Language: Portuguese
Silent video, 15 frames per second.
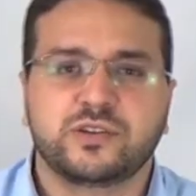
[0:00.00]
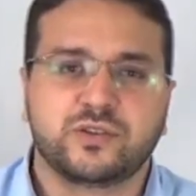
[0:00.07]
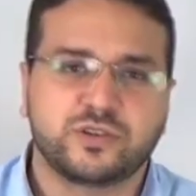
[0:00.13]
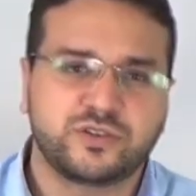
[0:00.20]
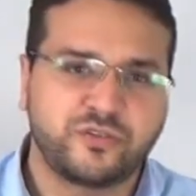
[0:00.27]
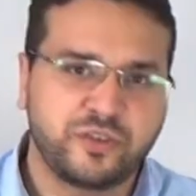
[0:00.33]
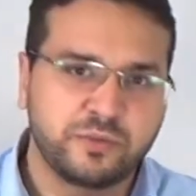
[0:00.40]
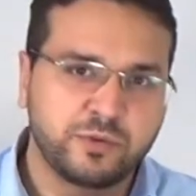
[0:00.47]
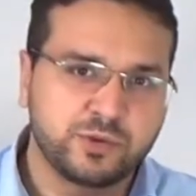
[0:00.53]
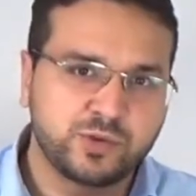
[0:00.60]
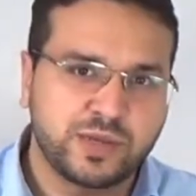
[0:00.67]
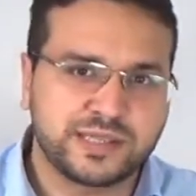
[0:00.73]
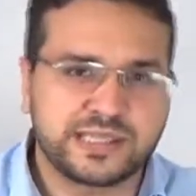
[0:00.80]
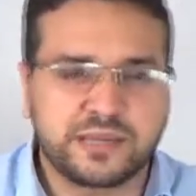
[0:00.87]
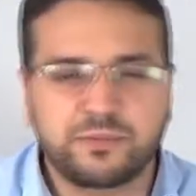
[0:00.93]
Nós vimos
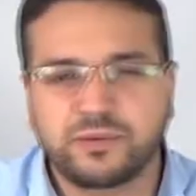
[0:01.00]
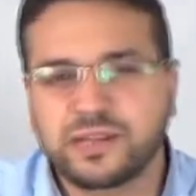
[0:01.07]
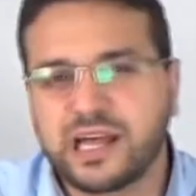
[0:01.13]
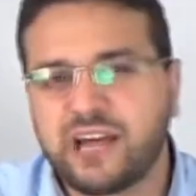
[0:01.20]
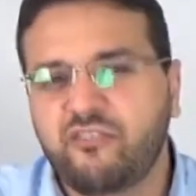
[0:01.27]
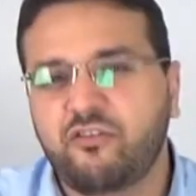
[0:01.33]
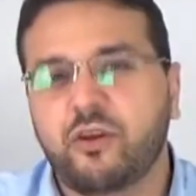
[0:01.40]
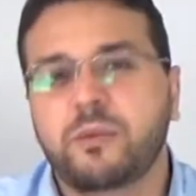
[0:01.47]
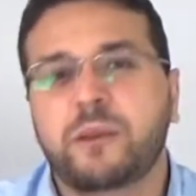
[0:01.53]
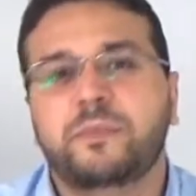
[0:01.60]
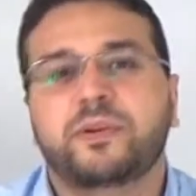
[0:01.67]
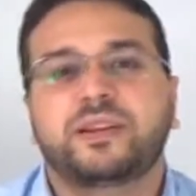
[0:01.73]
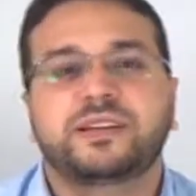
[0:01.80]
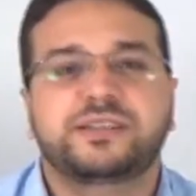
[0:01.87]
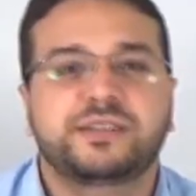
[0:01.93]
o exemplo da reforma
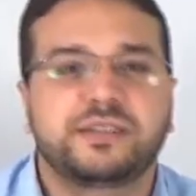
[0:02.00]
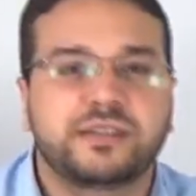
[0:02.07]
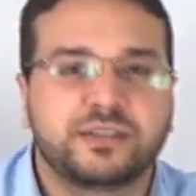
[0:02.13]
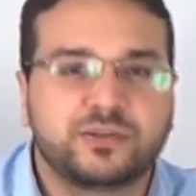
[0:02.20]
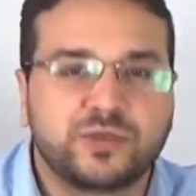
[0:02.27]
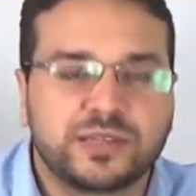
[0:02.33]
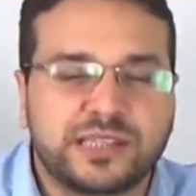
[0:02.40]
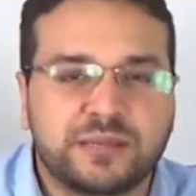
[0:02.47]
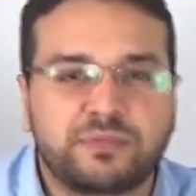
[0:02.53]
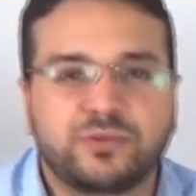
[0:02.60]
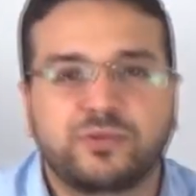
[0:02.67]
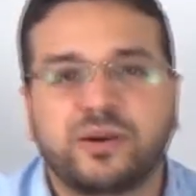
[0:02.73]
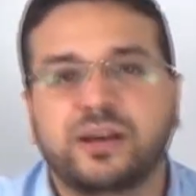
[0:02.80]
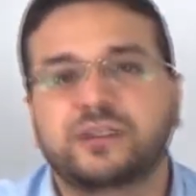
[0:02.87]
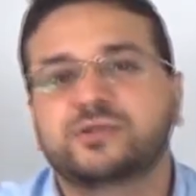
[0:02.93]
protestante, o exemplo
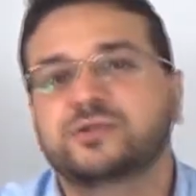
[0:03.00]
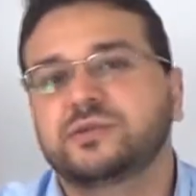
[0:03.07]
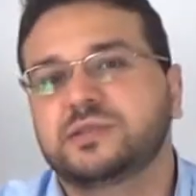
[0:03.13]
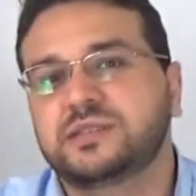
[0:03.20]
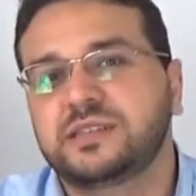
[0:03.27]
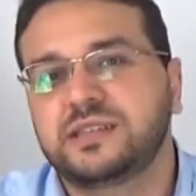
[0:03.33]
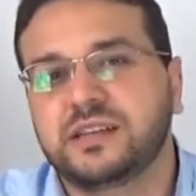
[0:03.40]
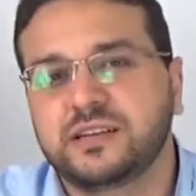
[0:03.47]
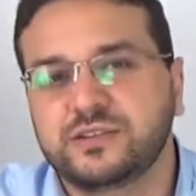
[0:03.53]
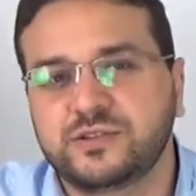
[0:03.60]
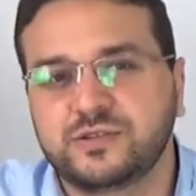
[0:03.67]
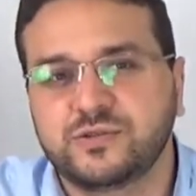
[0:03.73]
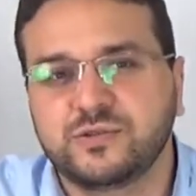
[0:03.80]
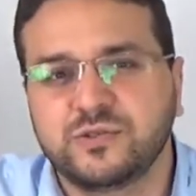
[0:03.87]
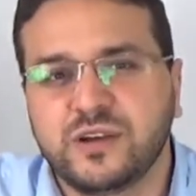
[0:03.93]
do rei
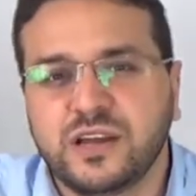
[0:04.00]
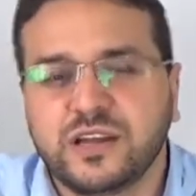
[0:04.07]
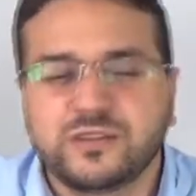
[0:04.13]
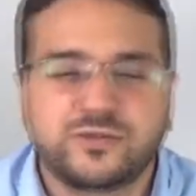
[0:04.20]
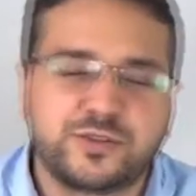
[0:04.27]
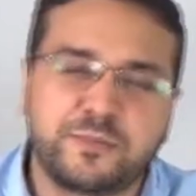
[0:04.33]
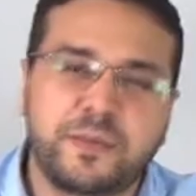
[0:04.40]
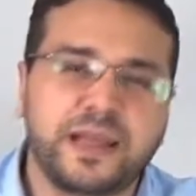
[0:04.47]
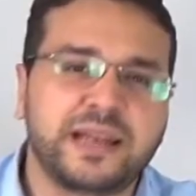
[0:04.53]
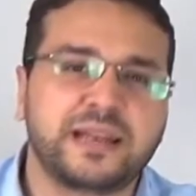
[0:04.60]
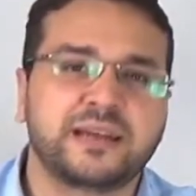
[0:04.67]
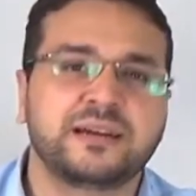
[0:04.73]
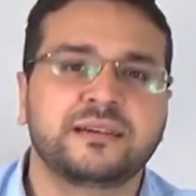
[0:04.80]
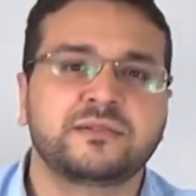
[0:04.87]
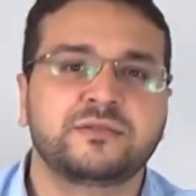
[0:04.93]
Josias, do, dos
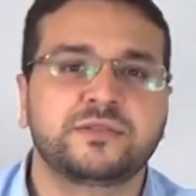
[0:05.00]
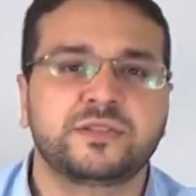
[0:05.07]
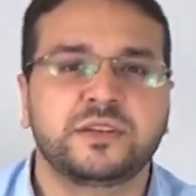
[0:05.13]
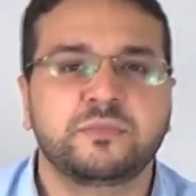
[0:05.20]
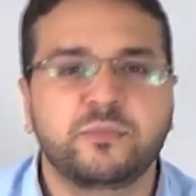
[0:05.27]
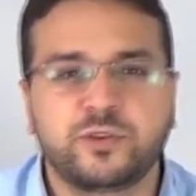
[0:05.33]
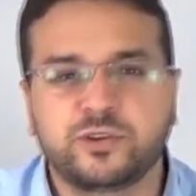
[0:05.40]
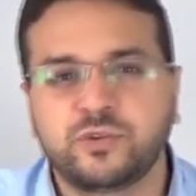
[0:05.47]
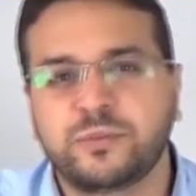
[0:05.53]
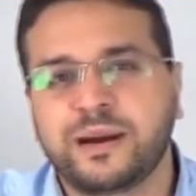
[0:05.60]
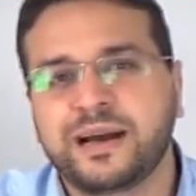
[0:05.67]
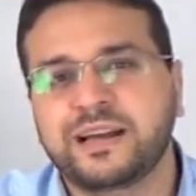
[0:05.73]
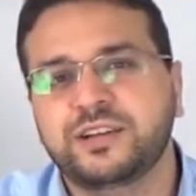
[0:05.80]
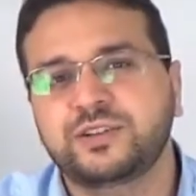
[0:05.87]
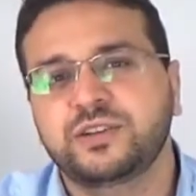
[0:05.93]
berianos e muito
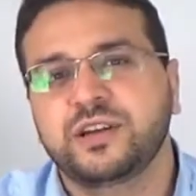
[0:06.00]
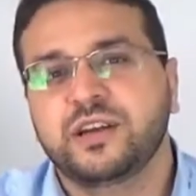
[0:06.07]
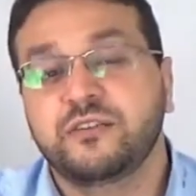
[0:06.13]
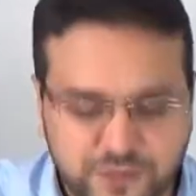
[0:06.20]
mais.